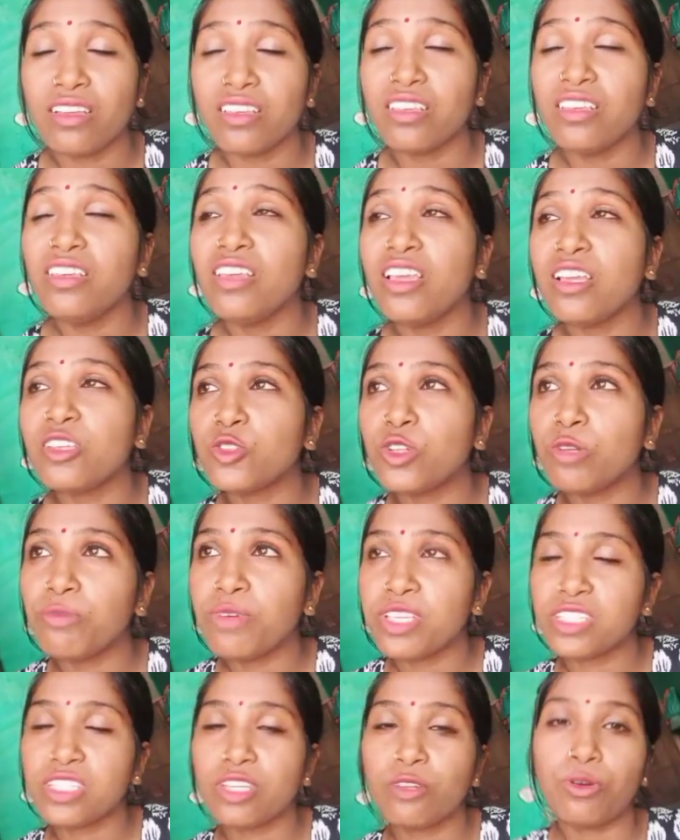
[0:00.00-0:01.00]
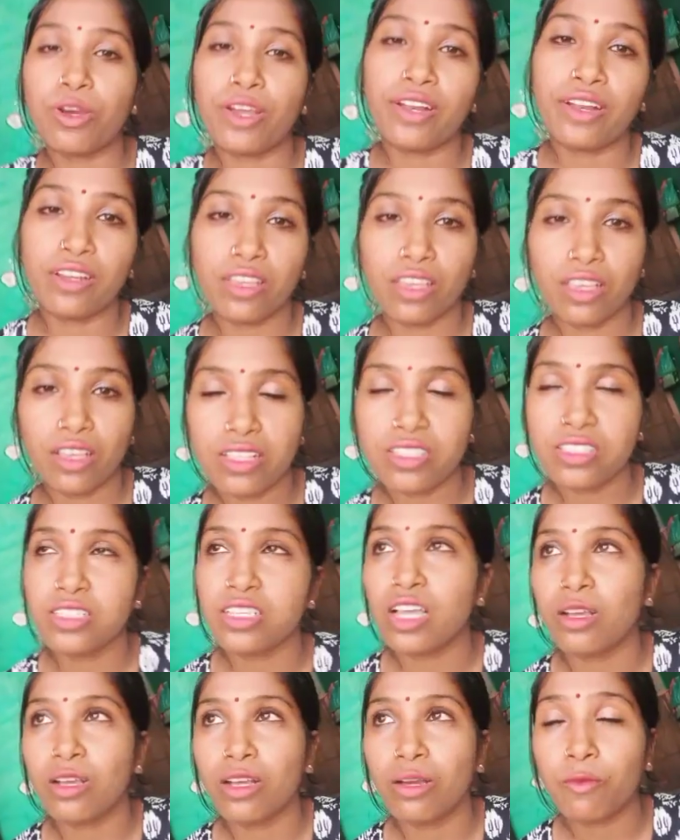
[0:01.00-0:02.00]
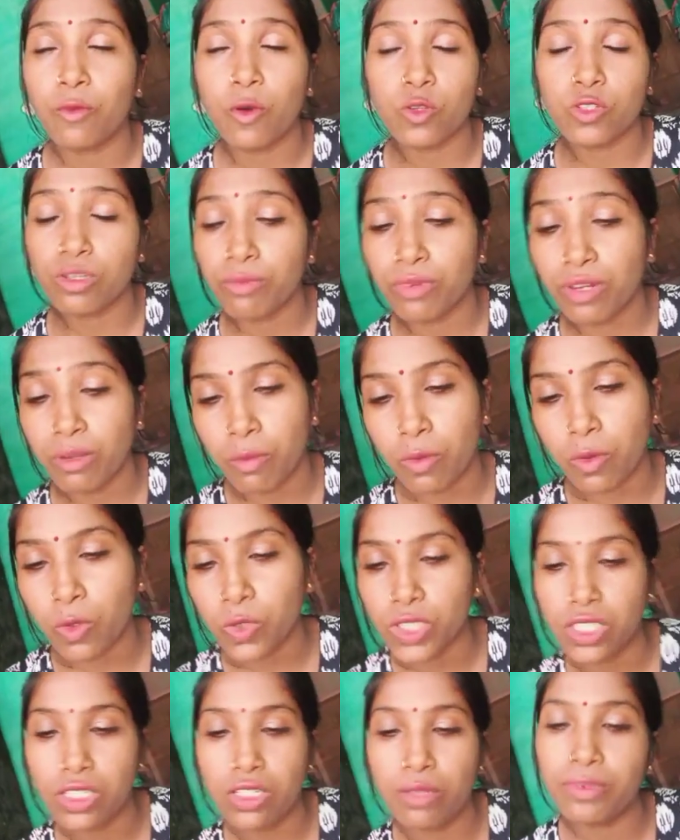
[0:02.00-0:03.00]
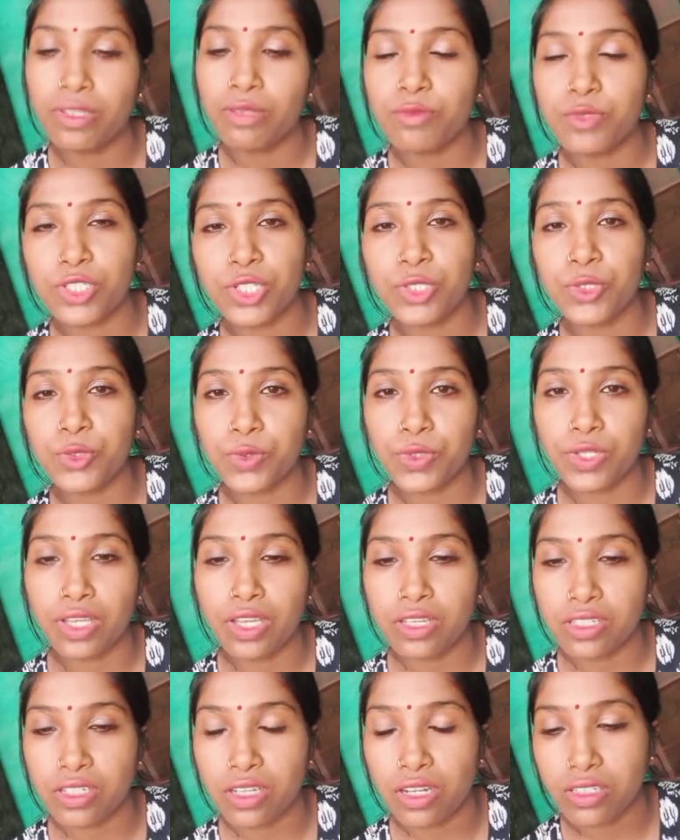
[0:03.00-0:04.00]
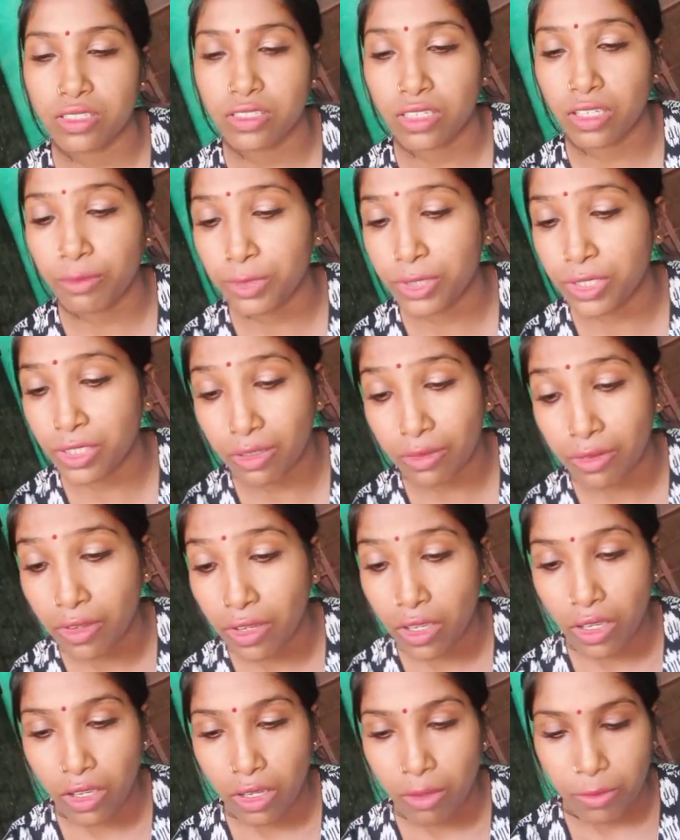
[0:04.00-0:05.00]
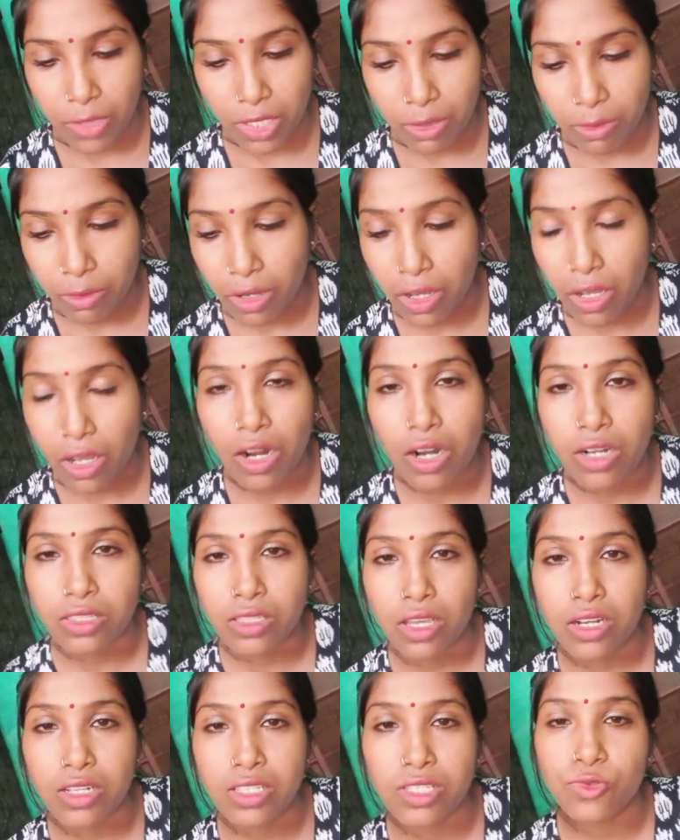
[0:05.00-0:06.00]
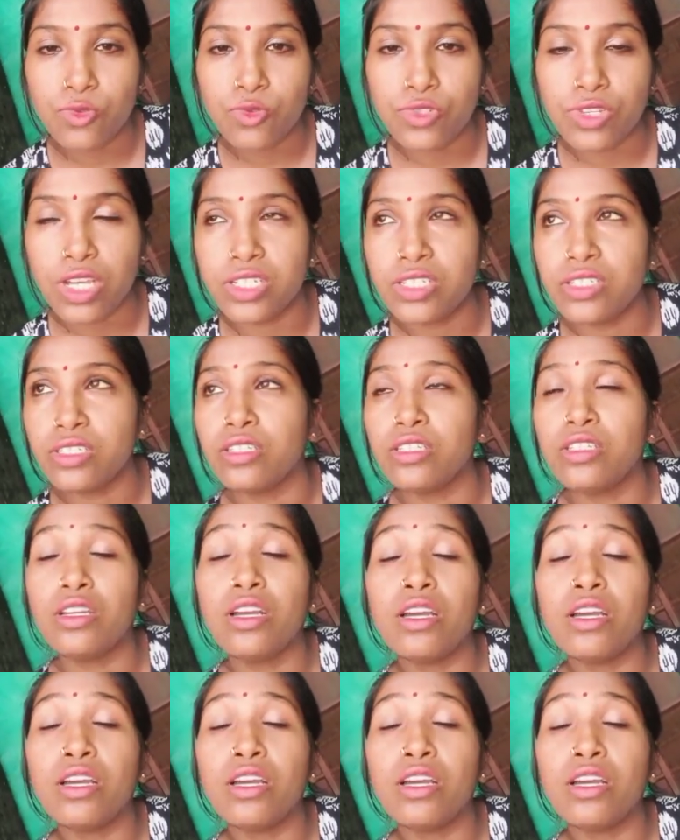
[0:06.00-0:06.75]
कि एक्चुअल में ऐसा हुआ ना कि कल से यहाँ का मौसम ना बहुत ज़्यादा मतलब चेंज हो गया अचानक से अभी तक मतलब कहाँ अड़तालीस उनचास डिग्री